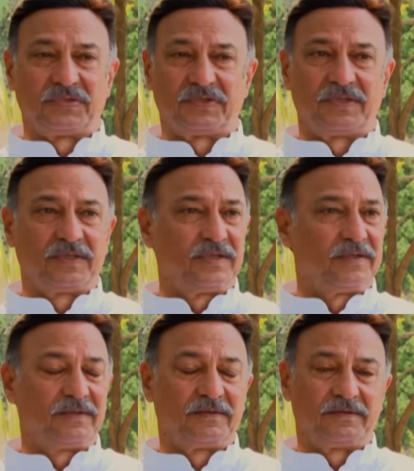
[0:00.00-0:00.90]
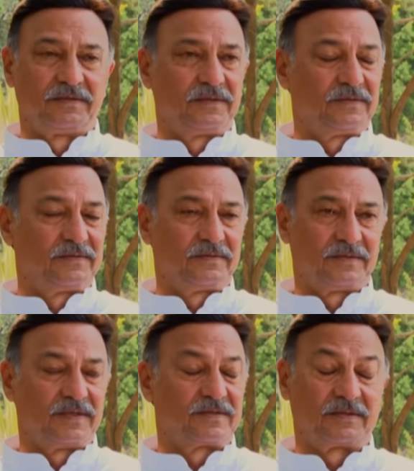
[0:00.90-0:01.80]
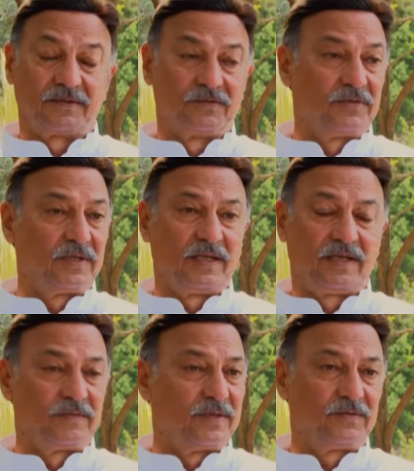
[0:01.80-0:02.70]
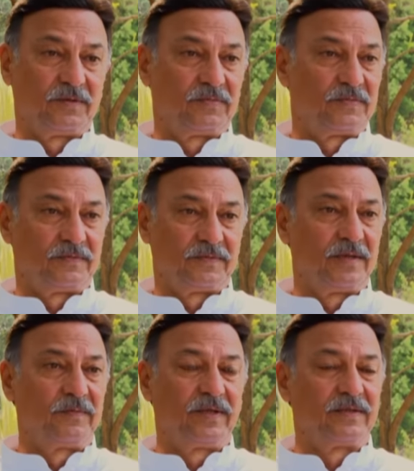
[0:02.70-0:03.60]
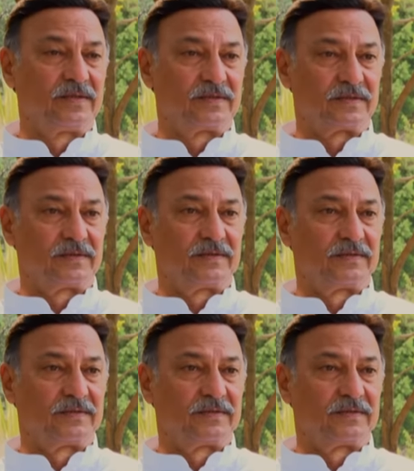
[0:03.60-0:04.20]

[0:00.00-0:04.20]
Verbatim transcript: पता नहीं ये तो ये तो कर सकते होंगे लेकिन मैं it's तो लाइक सेइंग इट्स